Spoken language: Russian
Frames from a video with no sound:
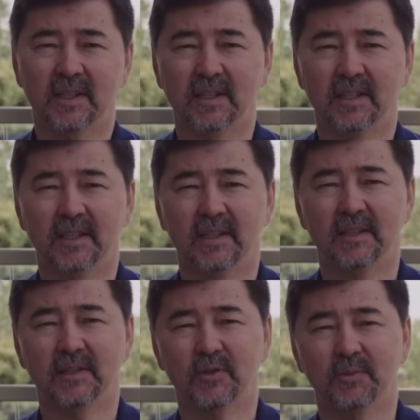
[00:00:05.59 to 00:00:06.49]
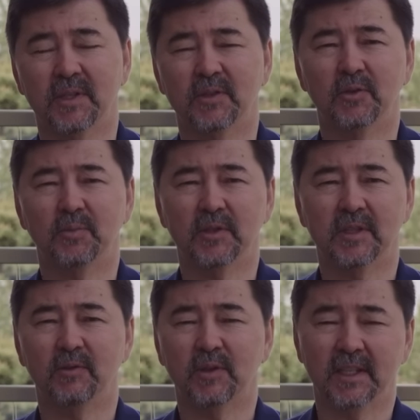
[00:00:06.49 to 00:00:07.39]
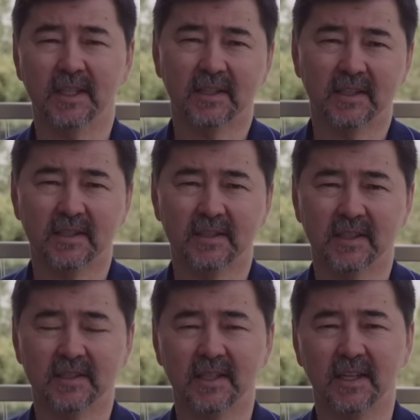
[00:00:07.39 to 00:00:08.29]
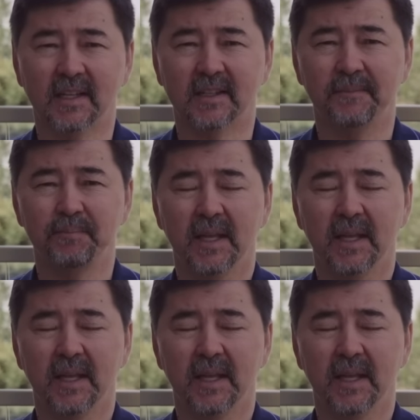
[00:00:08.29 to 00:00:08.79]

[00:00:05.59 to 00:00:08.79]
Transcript: э, что происходит после того, как я отказался от сахара.